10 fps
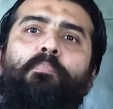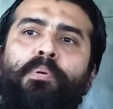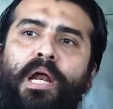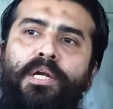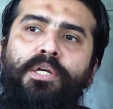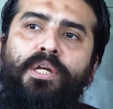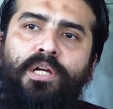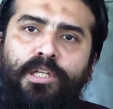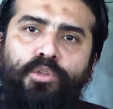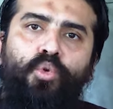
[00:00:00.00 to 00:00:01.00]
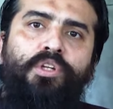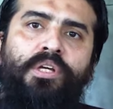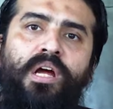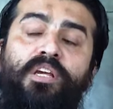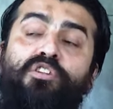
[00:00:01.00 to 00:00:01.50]
प्रैक्टिकल
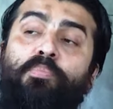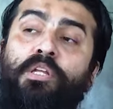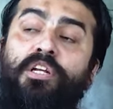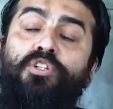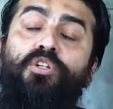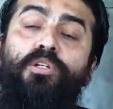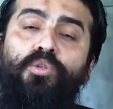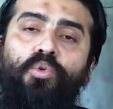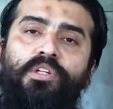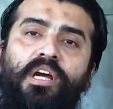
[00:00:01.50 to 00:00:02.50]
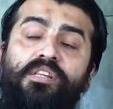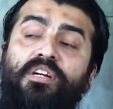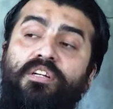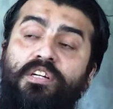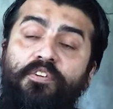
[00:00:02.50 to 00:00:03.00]
दुनिया एक्सपीरियंशियल दुनिया इज
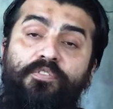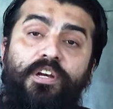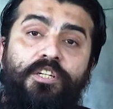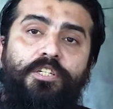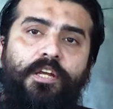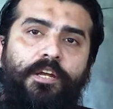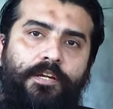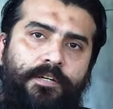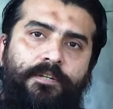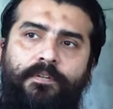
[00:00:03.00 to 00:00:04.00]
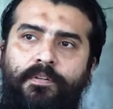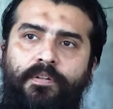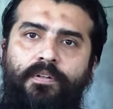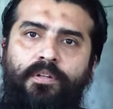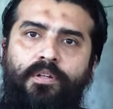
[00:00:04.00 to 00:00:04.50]
अ डिफरेंट स्टेक
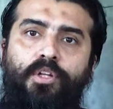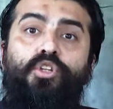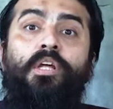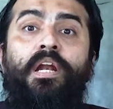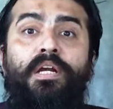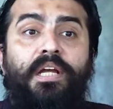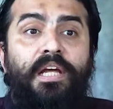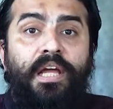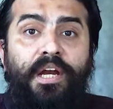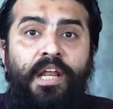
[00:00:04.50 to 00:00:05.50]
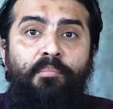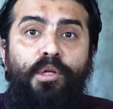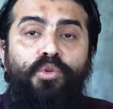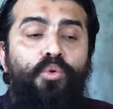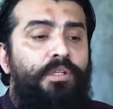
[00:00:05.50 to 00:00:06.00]
थेरेटिकल
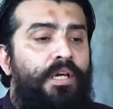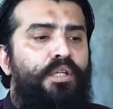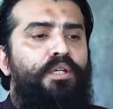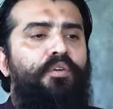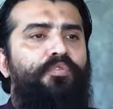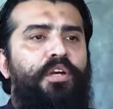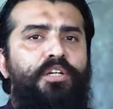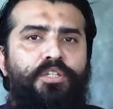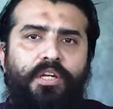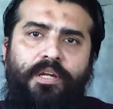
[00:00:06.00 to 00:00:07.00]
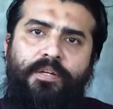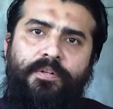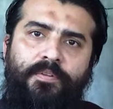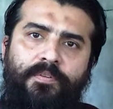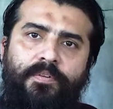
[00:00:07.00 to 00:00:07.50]
एकेडमिक दुनिया इज अ डिफरेंट स्टेक